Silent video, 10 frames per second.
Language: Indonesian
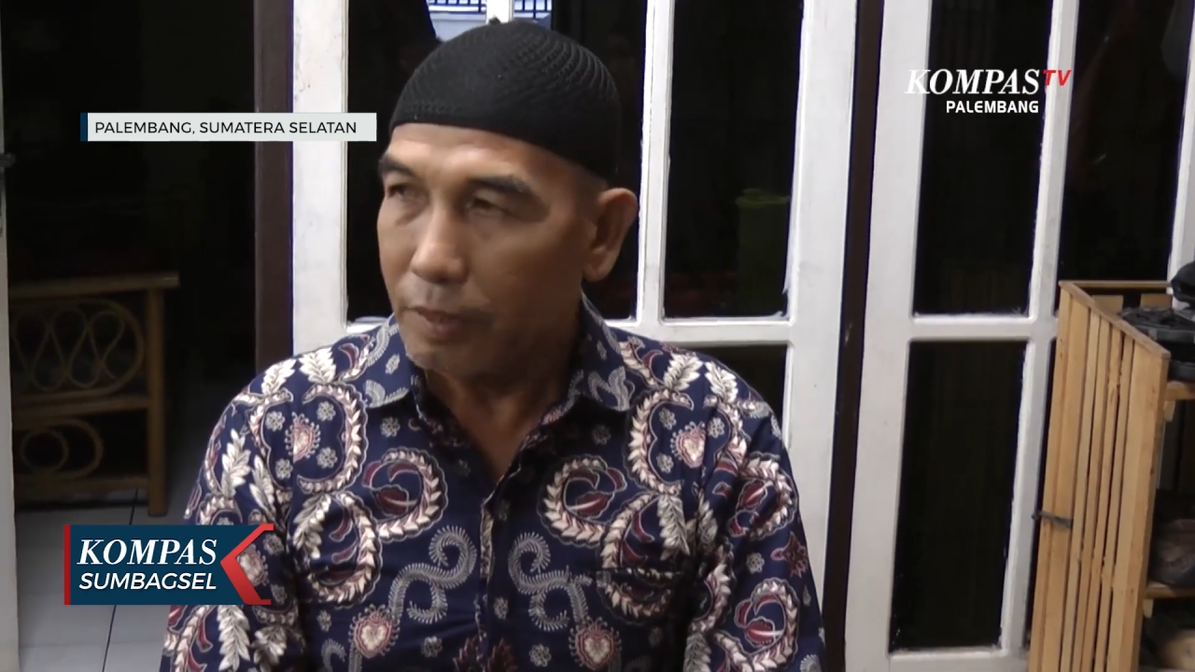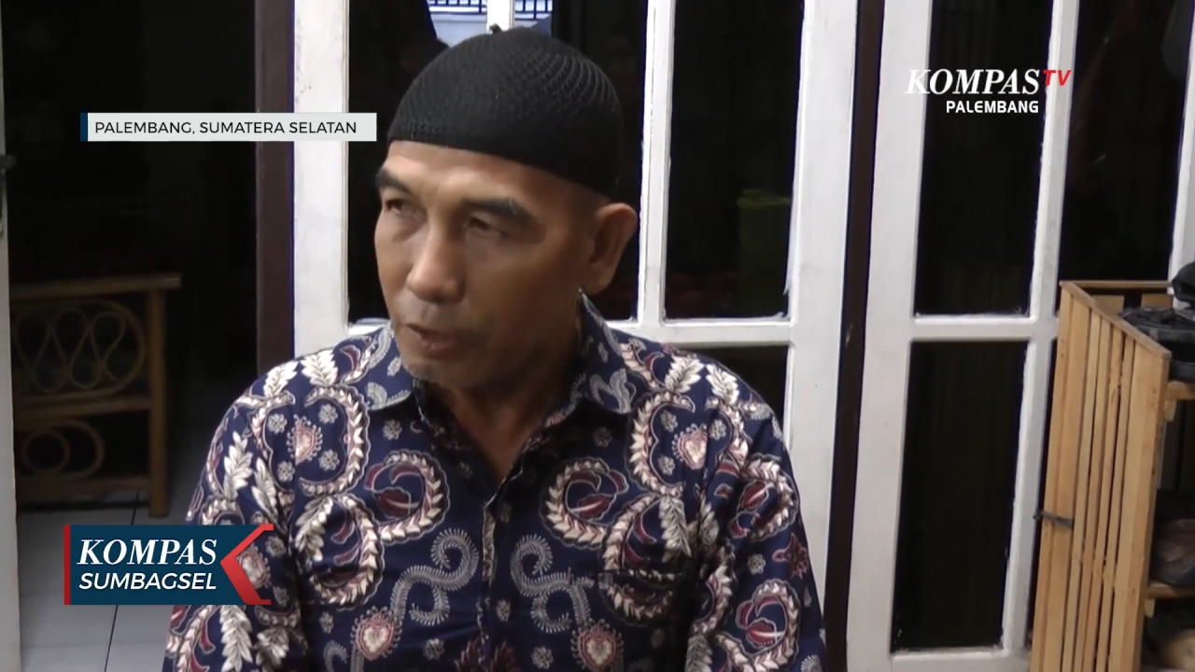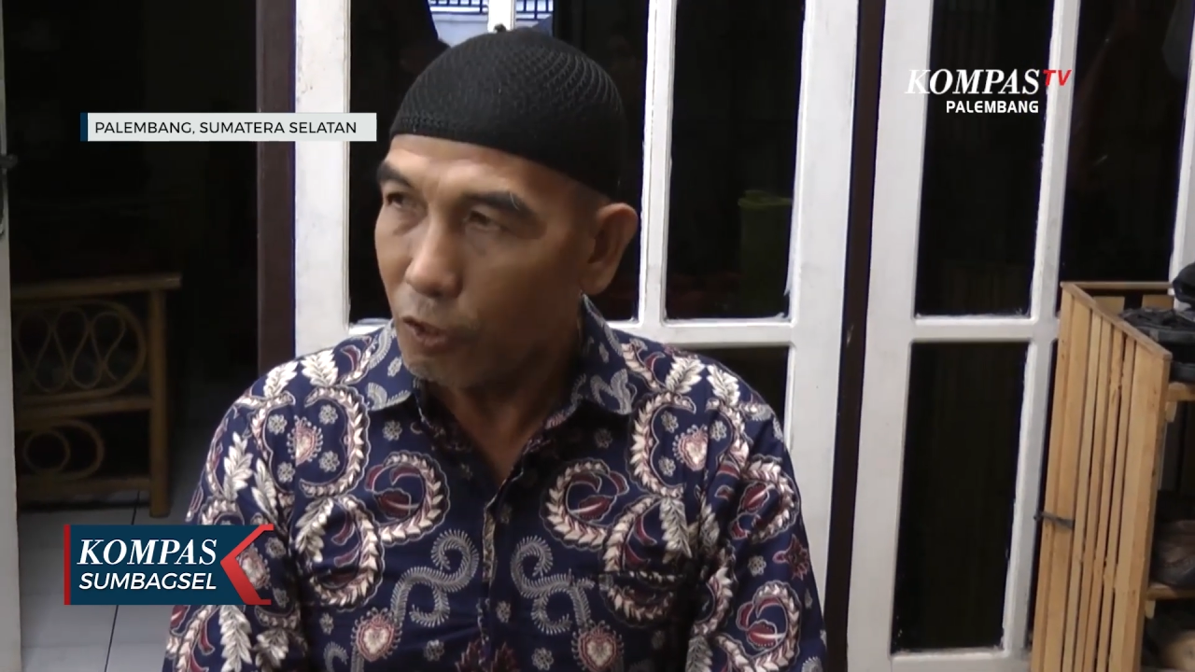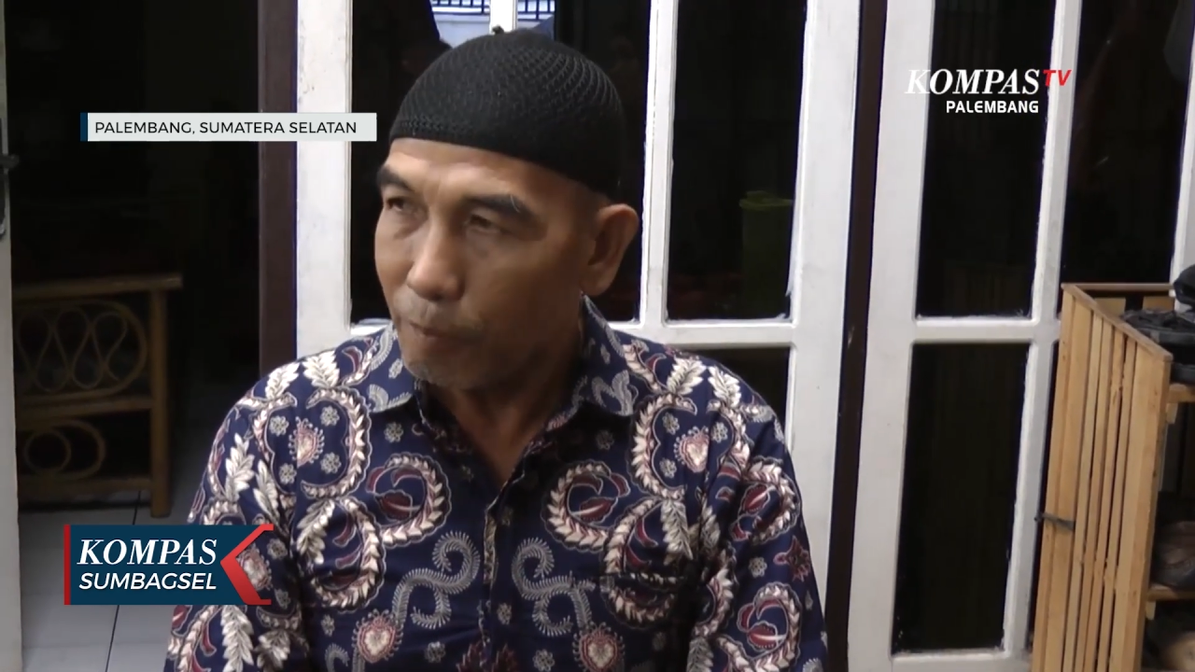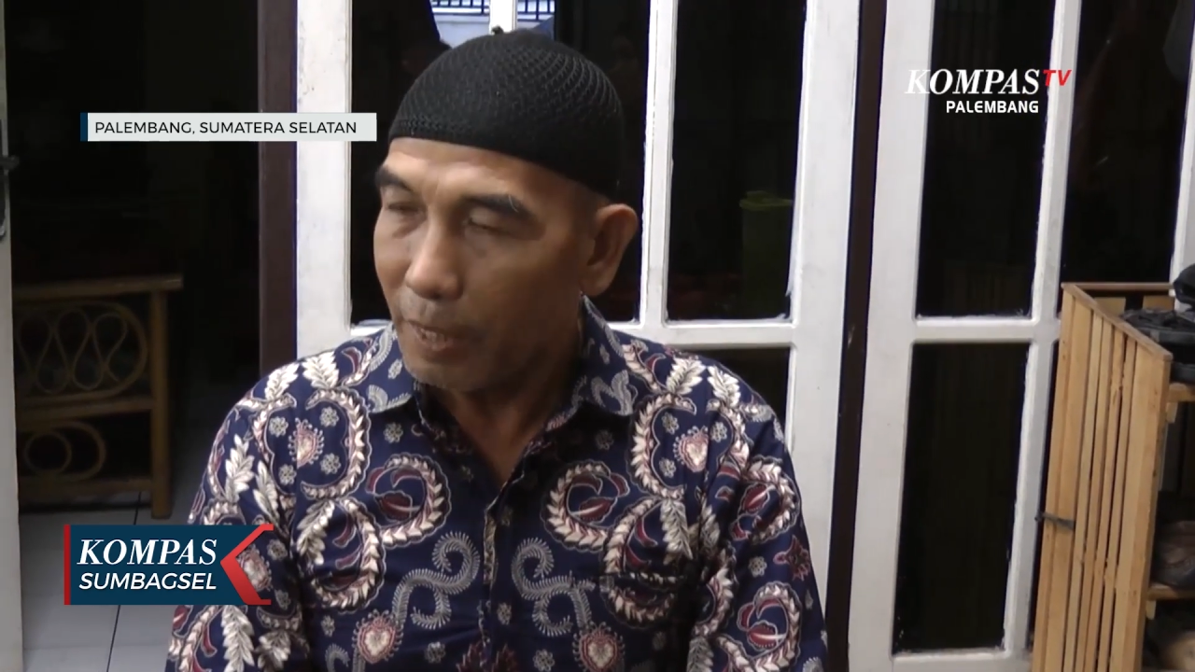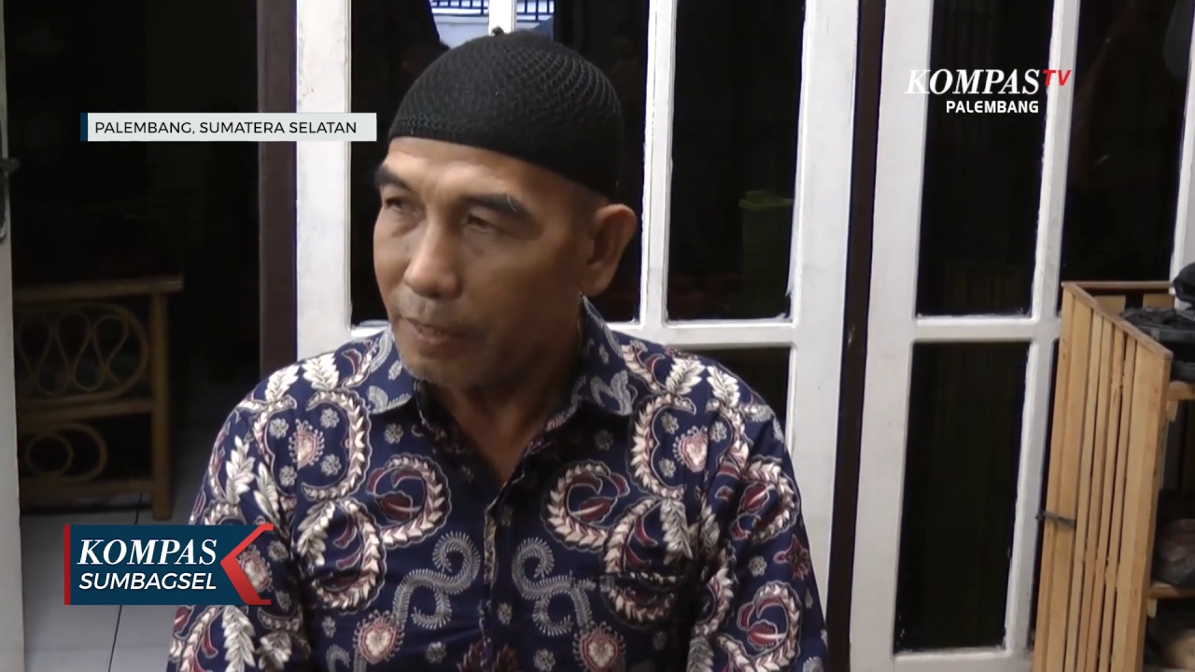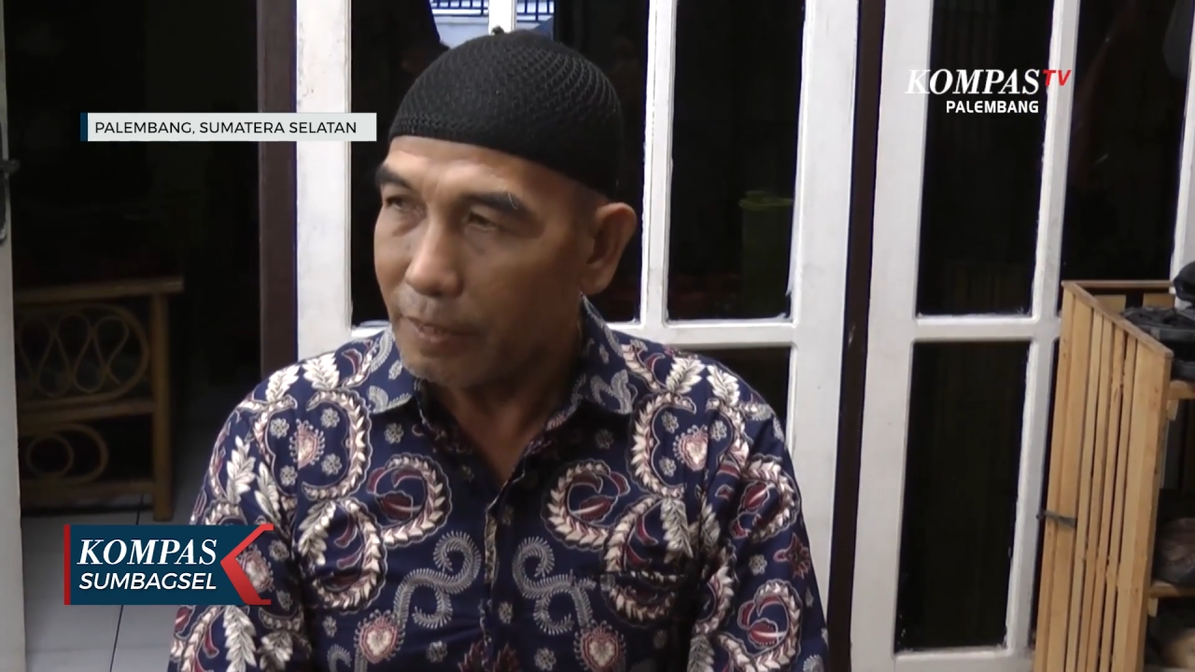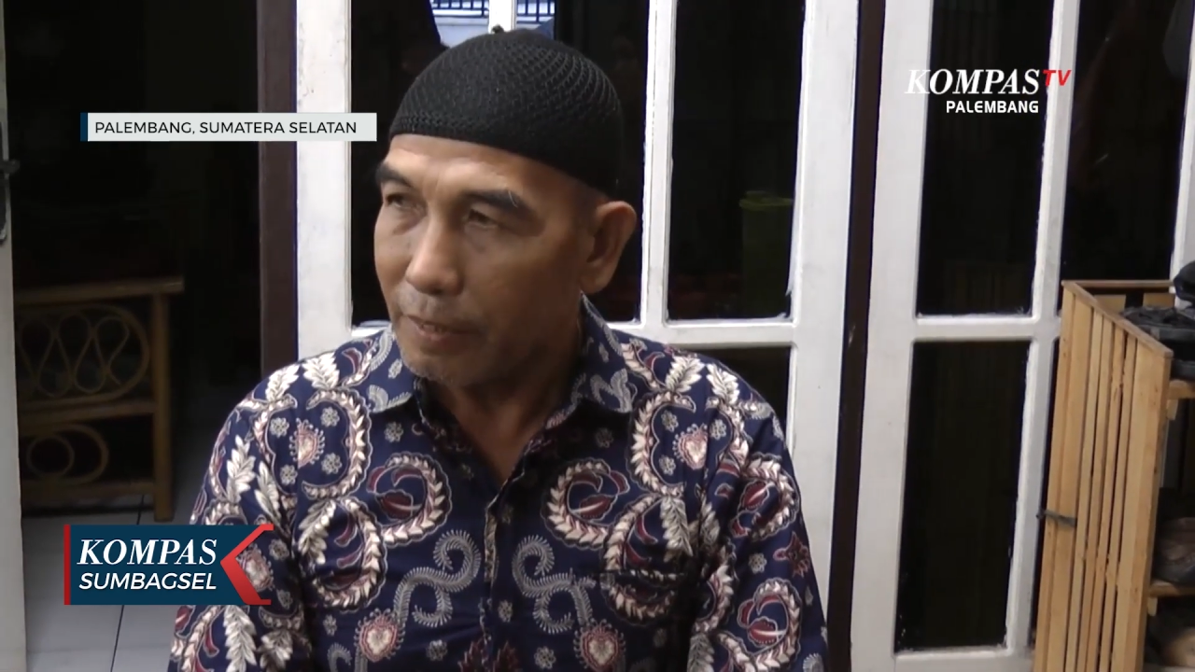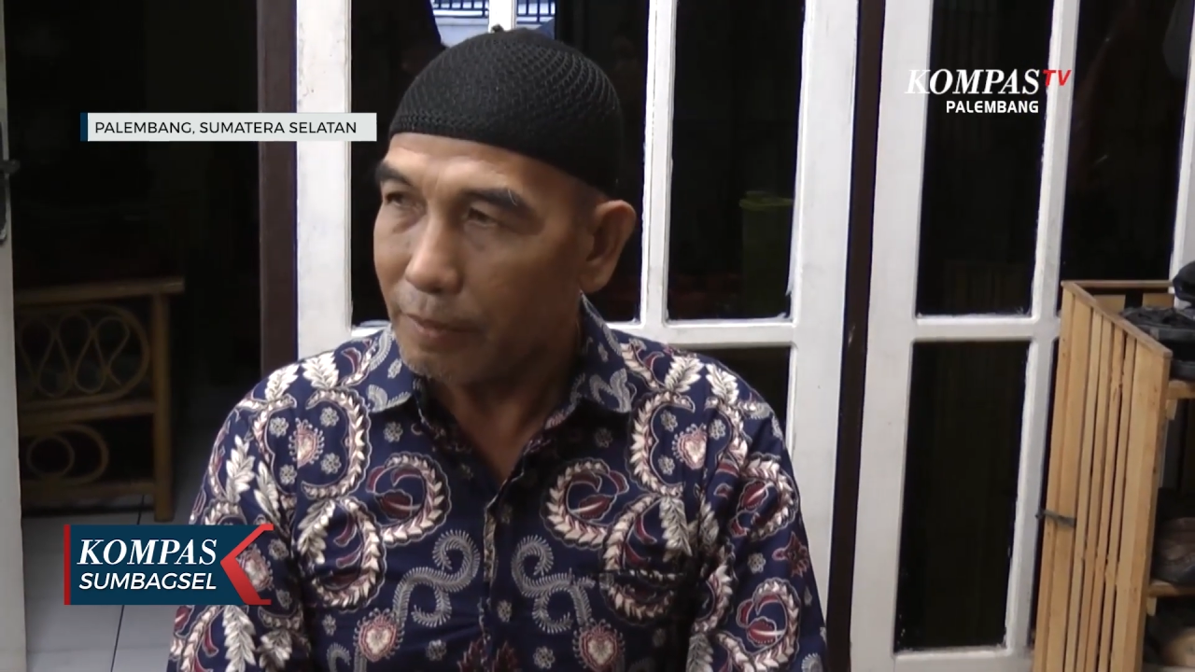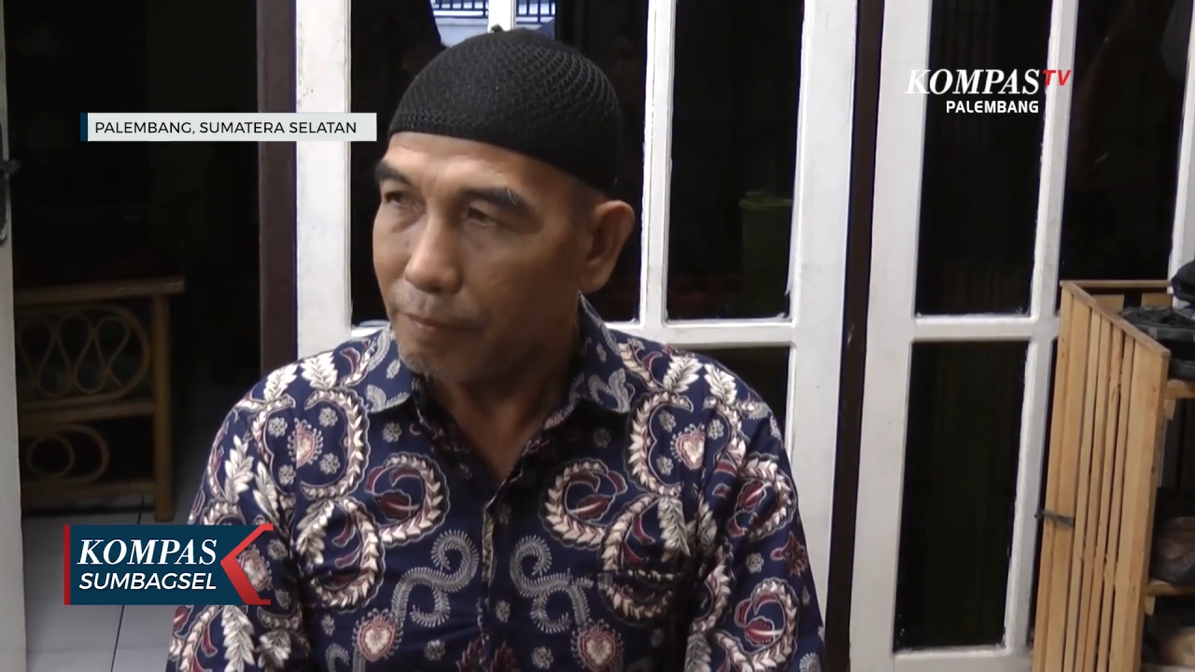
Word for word: si korban ini